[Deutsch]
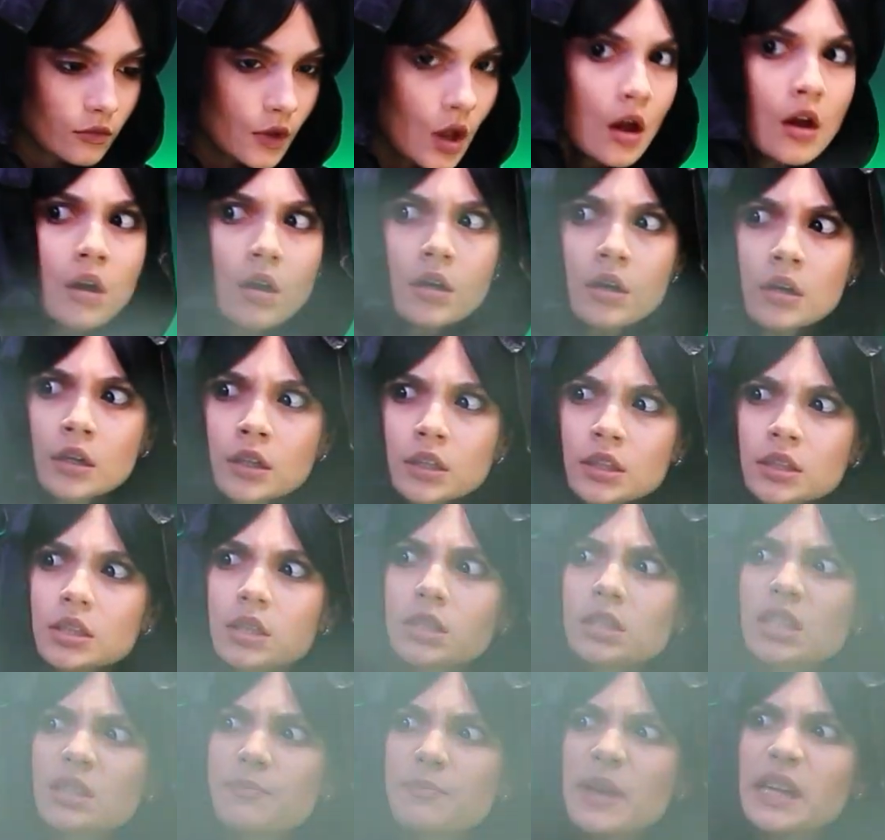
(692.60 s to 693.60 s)
Banbans
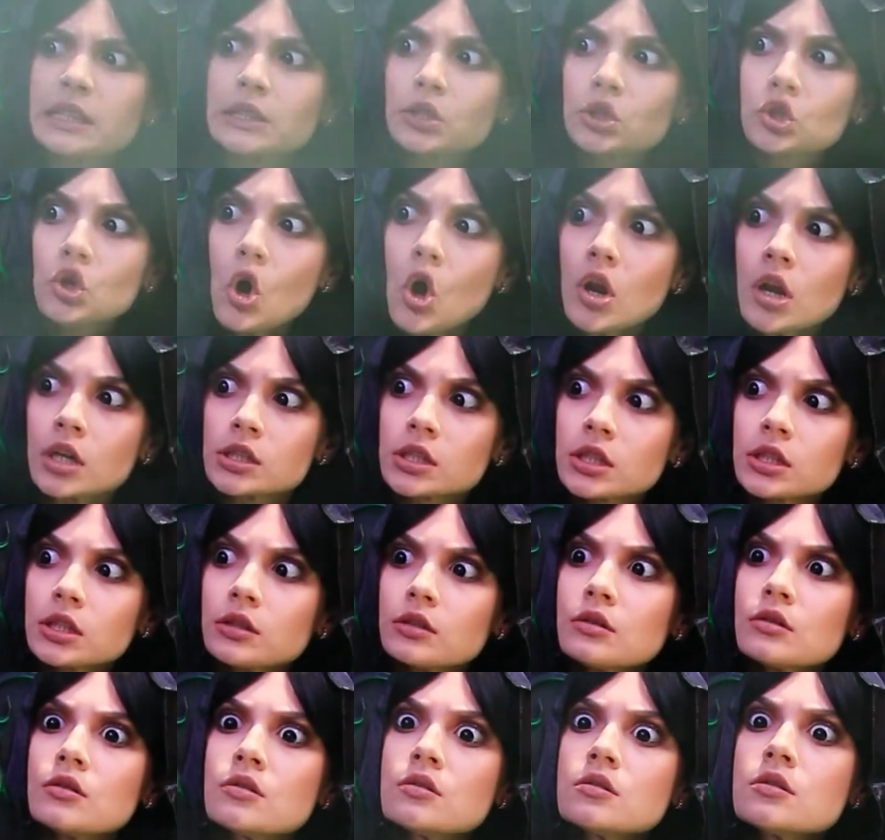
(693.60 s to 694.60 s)
Horn ist jetzt da.
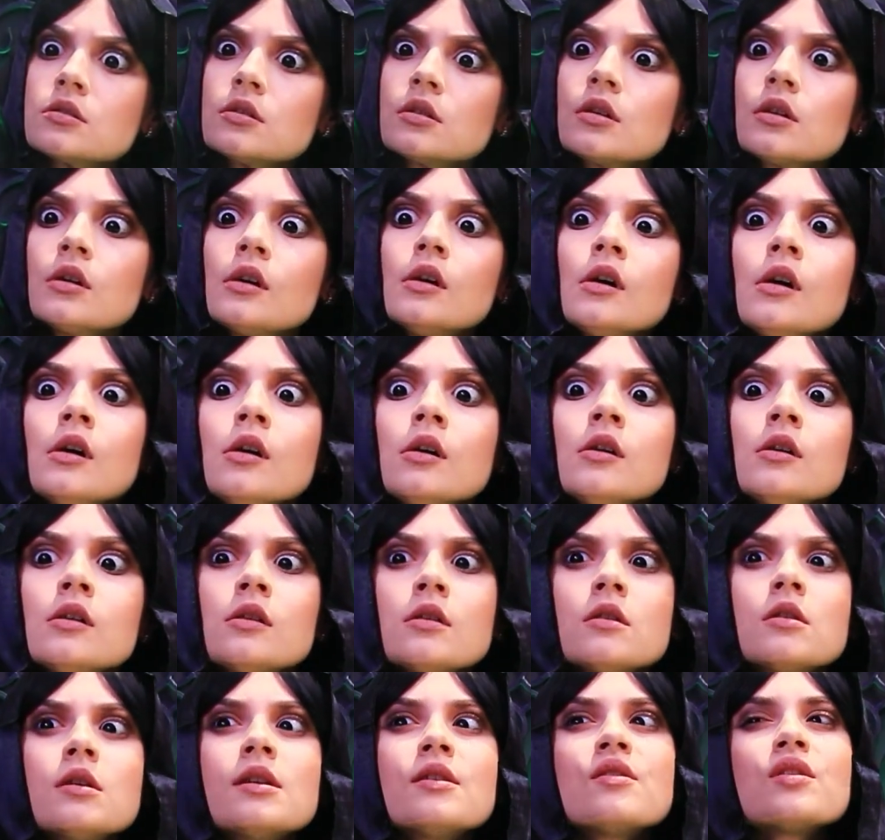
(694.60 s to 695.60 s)

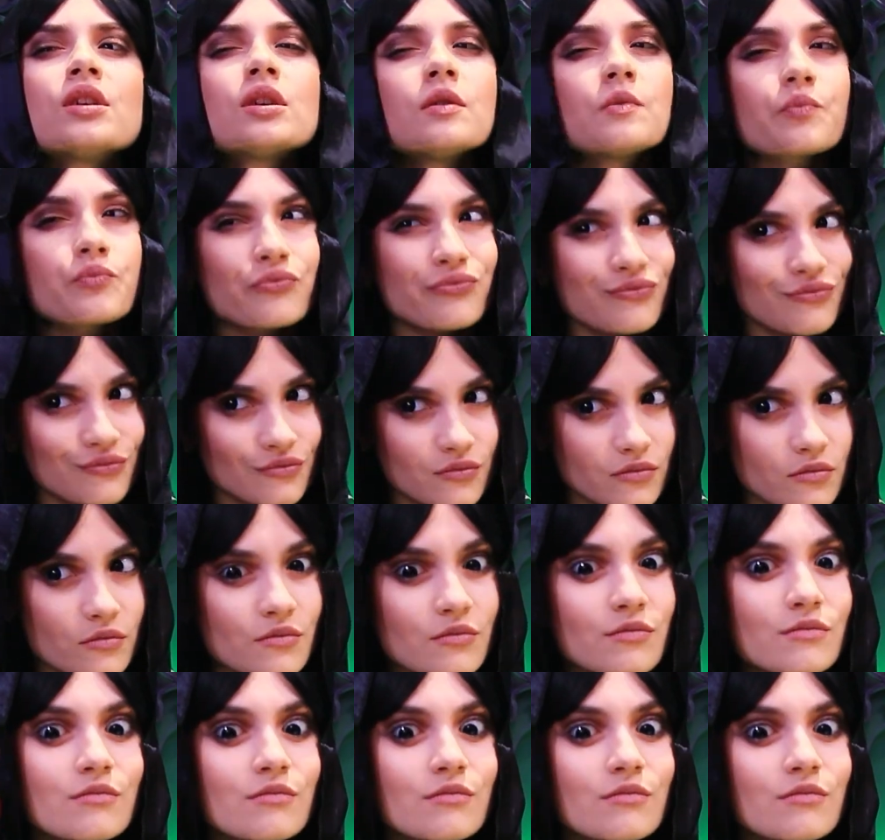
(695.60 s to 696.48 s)
Schauen wir zu, wie das